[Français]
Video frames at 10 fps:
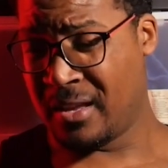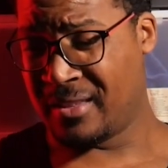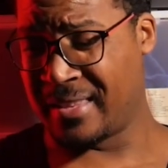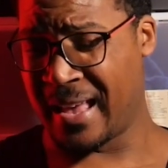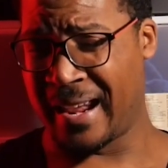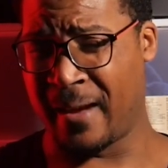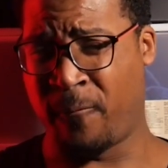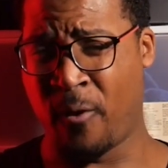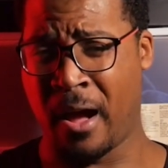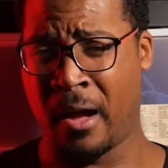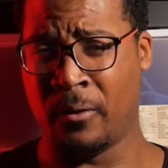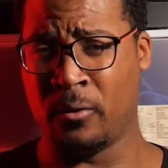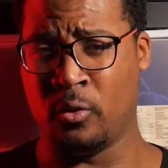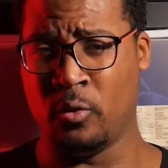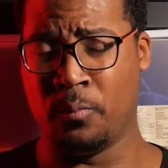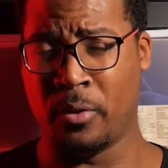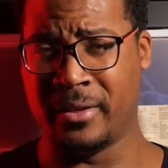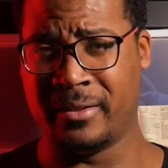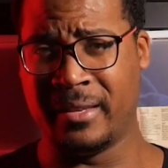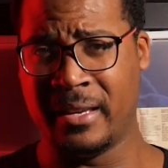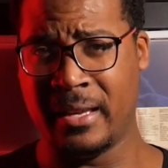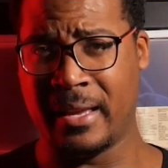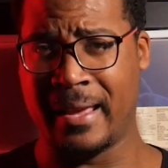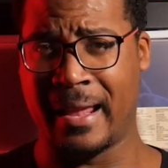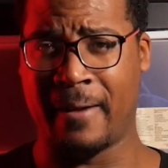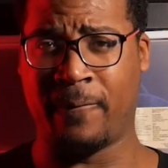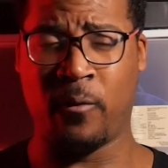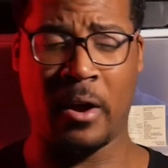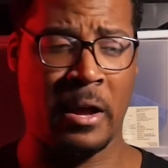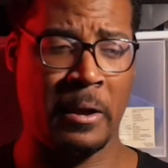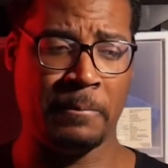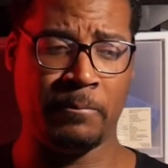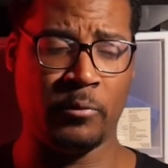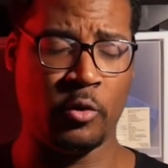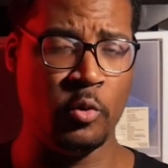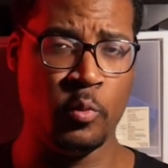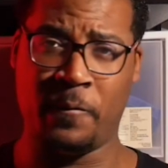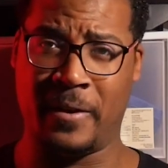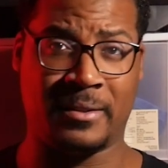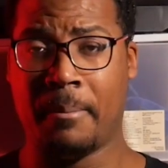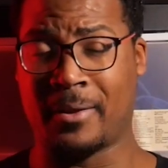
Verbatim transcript: c'est à la fois une bonne idée et à la fois mauvaise.